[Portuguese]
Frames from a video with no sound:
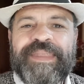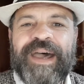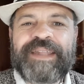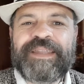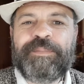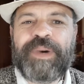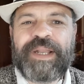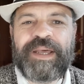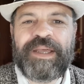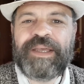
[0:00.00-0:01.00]
data
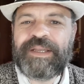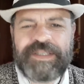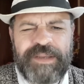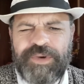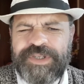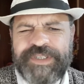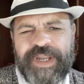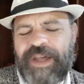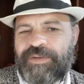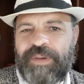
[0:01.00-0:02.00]
para
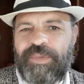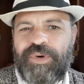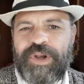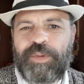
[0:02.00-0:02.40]
demonstrar o amor